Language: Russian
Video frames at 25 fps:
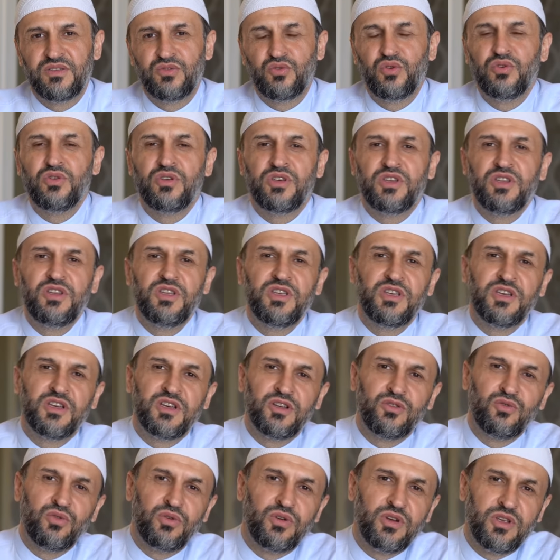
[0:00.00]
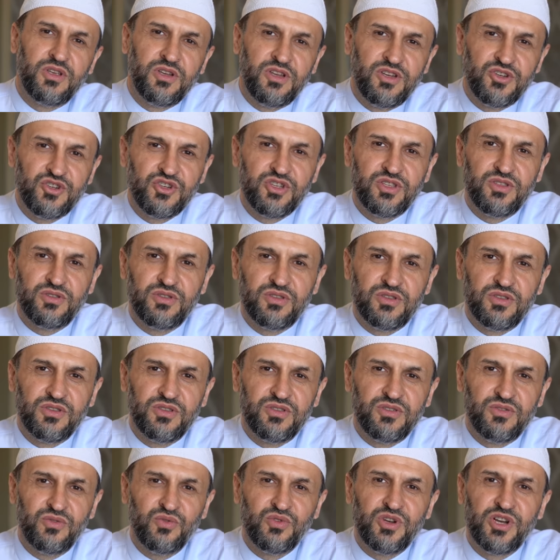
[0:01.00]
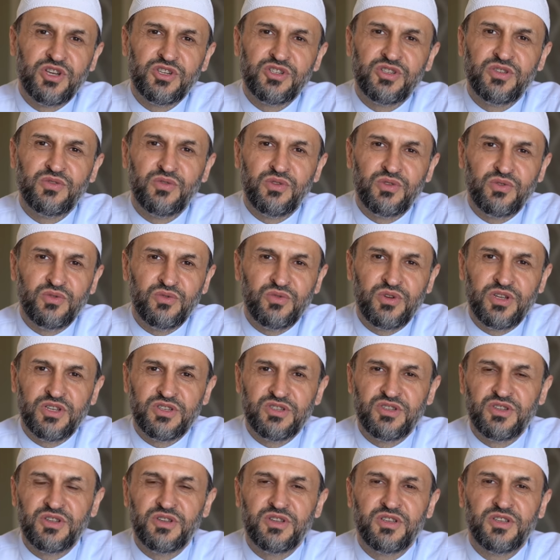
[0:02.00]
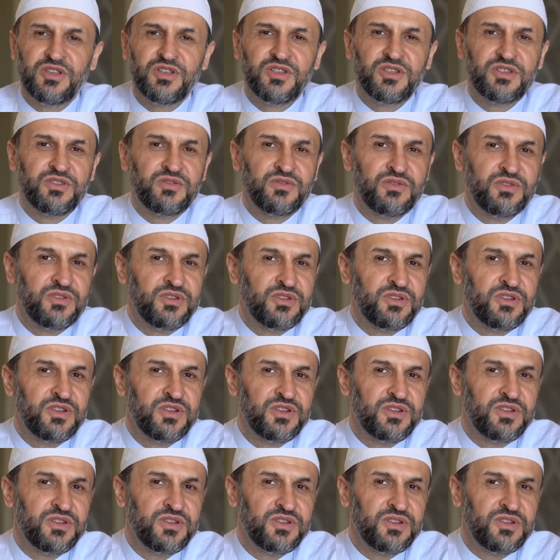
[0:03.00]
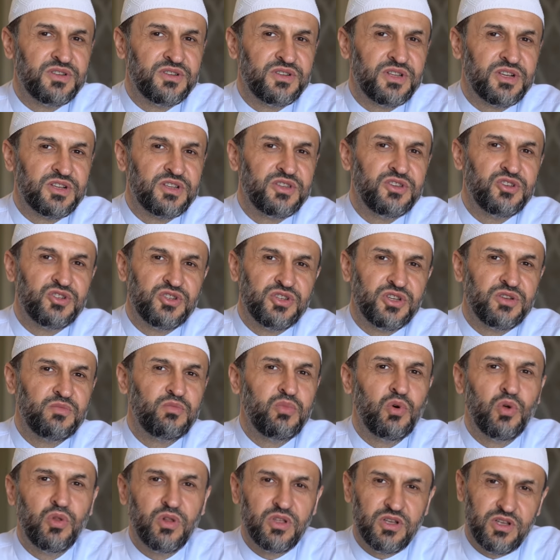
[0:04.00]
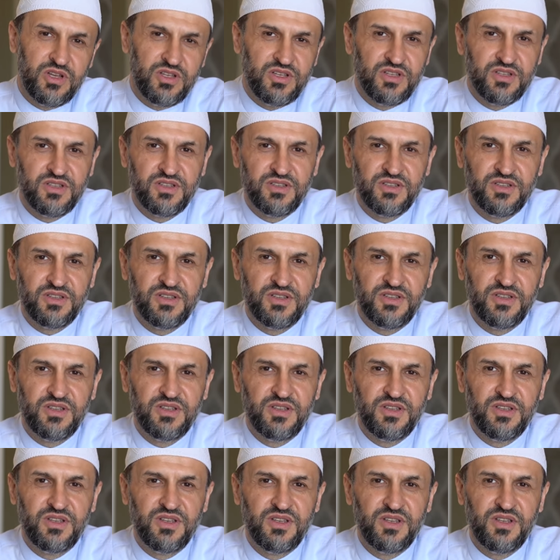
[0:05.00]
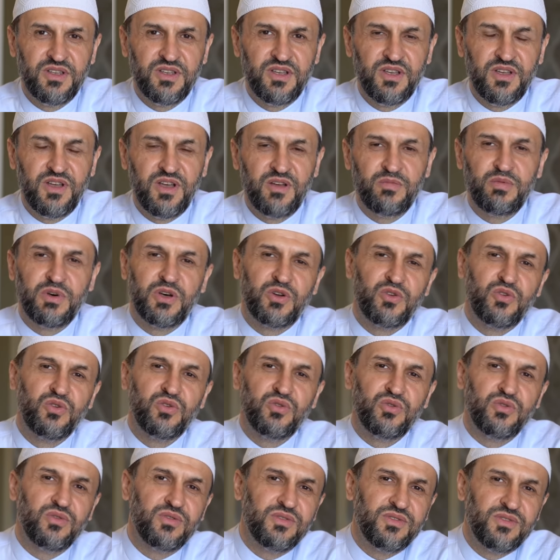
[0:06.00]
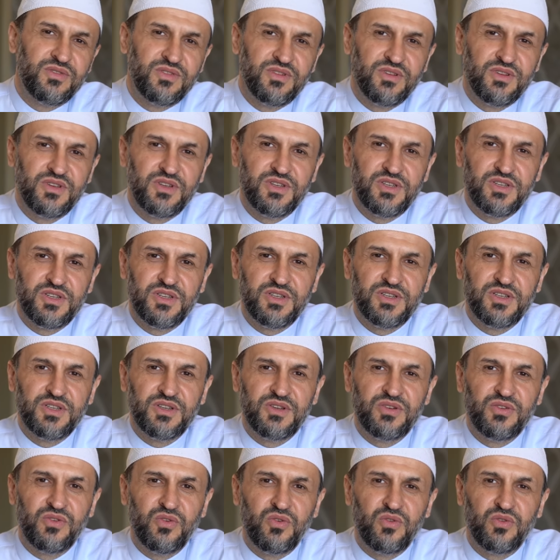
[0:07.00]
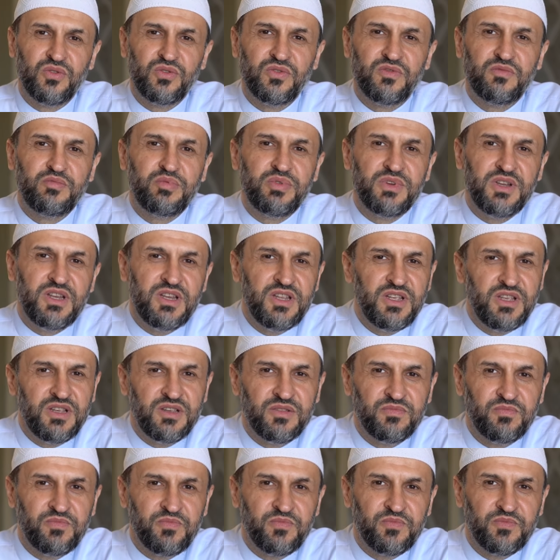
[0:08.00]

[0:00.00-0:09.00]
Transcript: Той книги, которая лежит у каждого у нас на, на книжных полках – а порою он в пыли.